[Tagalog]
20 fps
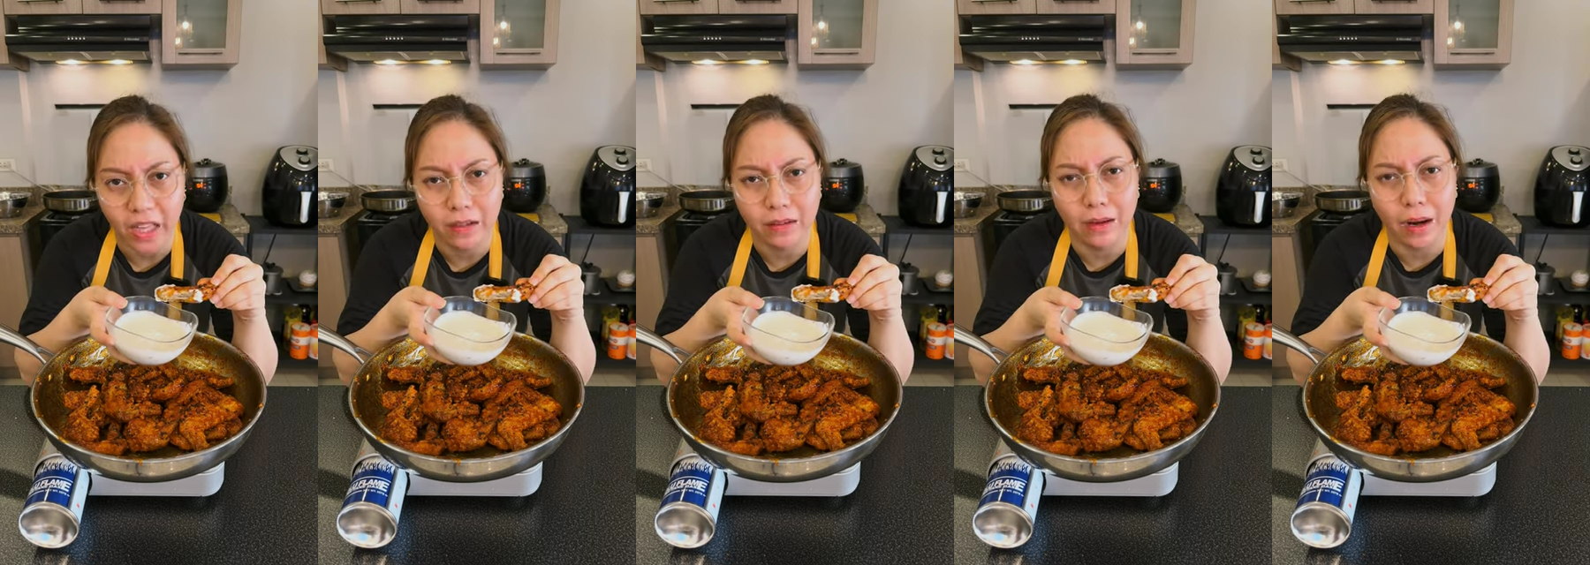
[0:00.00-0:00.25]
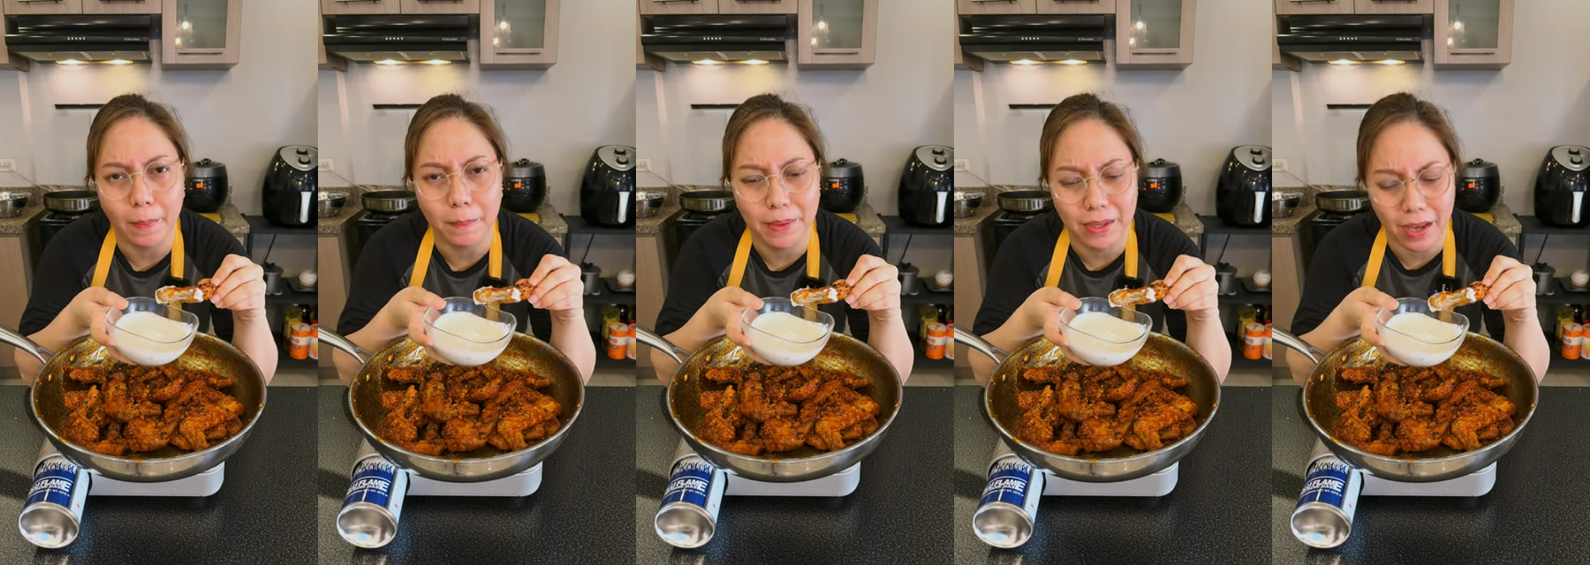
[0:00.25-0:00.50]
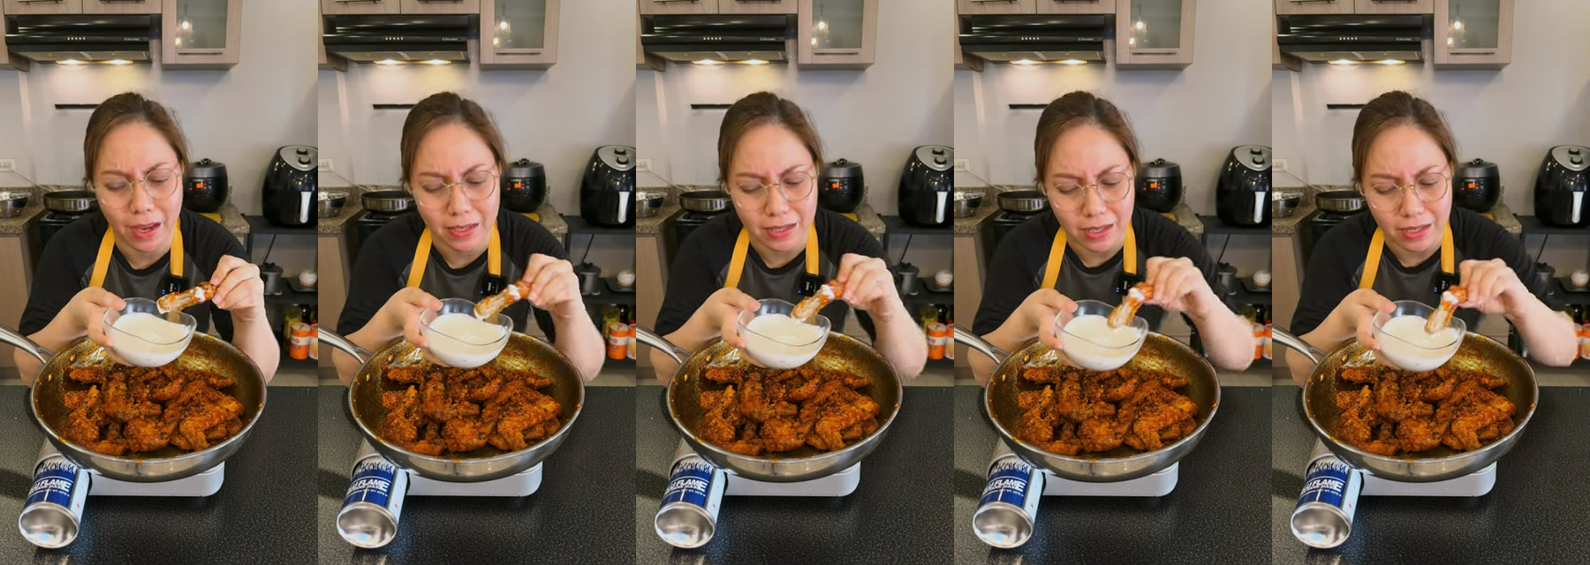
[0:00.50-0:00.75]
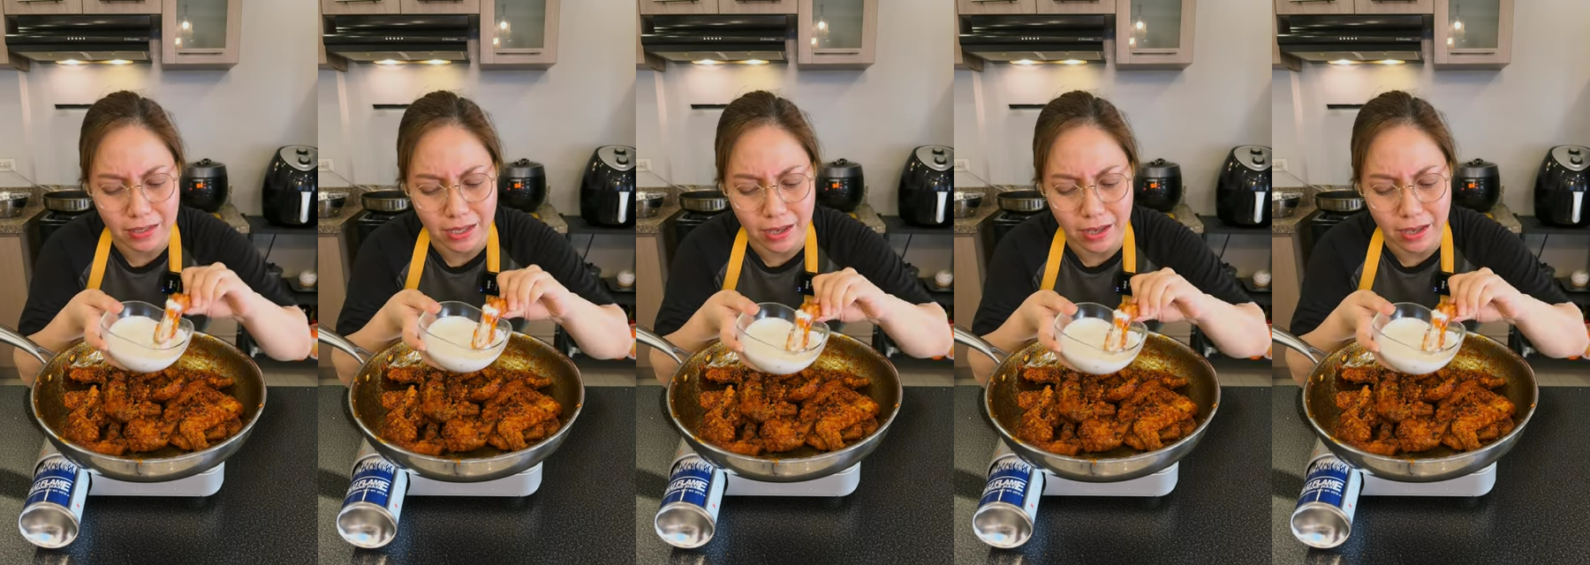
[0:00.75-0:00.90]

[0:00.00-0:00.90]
Grabe guys, ang